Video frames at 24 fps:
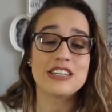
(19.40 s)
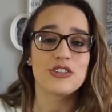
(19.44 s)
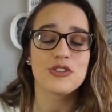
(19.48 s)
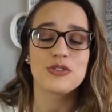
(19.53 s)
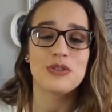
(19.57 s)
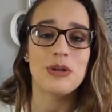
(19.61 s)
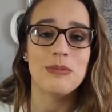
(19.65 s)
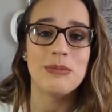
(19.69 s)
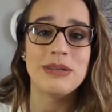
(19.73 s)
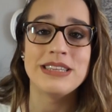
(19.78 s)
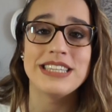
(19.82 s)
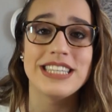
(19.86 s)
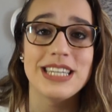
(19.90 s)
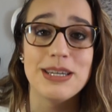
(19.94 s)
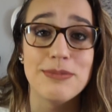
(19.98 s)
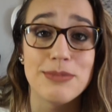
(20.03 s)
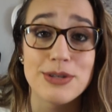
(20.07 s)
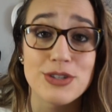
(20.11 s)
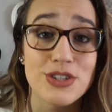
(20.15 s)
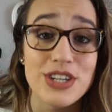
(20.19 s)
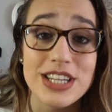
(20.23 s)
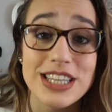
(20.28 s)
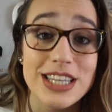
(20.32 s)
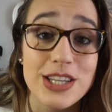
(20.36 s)
Esto es una mentira
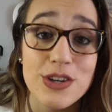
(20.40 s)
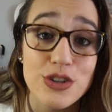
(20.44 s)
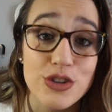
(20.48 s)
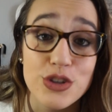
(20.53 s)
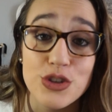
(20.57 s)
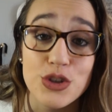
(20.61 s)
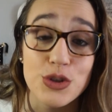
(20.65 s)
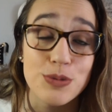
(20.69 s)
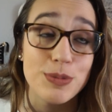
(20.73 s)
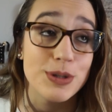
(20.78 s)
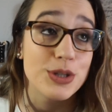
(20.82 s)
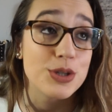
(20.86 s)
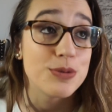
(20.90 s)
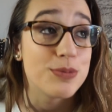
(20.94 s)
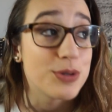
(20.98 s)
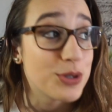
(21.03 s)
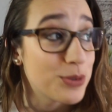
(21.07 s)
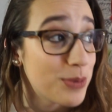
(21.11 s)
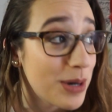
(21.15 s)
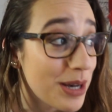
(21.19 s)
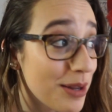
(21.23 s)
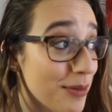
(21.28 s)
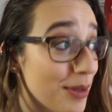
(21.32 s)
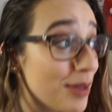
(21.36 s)
impresionante, no estoy súper,
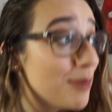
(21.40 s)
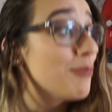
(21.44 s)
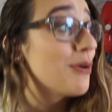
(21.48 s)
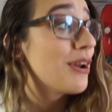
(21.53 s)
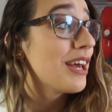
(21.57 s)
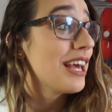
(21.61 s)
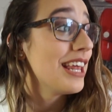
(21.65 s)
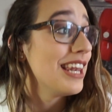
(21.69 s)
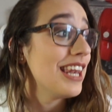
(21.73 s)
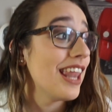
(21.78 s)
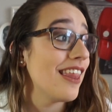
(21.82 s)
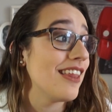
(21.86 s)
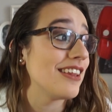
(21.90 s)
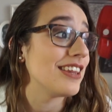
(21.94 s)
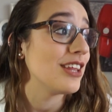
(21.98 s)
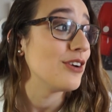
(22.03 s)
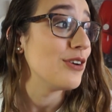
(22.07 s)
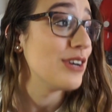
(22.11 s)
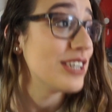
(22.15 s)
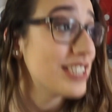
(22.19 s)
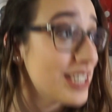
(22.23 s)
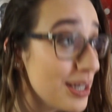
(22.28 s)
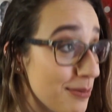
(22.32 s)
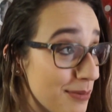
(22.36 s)
súper, súper bien Porque nada,
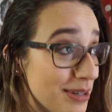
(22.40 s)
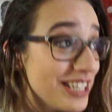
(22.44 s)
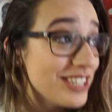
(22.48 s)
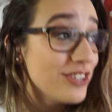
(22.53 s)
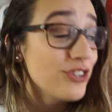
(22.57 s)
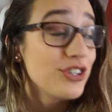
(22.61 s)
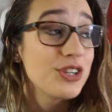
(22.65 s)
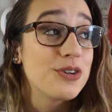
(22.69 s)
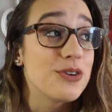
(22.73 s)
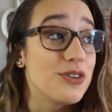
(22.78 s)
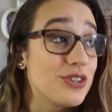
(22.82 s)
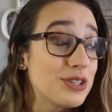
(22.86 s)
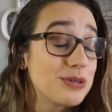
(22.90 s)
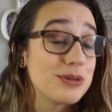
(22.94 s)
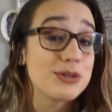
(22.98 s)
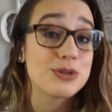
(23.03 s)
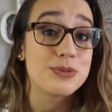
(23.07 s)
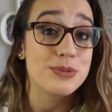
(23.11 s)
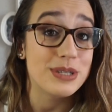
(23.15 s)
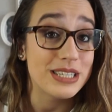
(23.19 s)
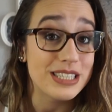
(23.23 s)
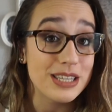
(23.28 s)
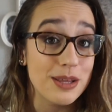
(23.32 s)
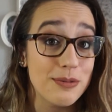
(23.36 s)
tengo exámenes, no sé cuándo se va a
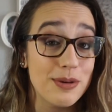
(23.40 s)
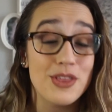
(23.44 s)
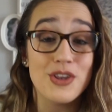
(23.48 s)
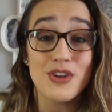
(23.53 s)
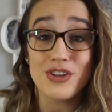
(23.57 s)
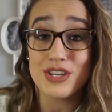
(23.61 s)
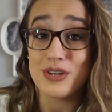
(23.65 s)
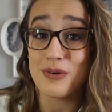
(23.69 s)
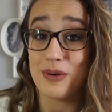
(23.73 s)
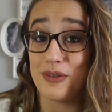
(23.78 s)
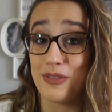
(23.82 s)
subir este vídeo No sé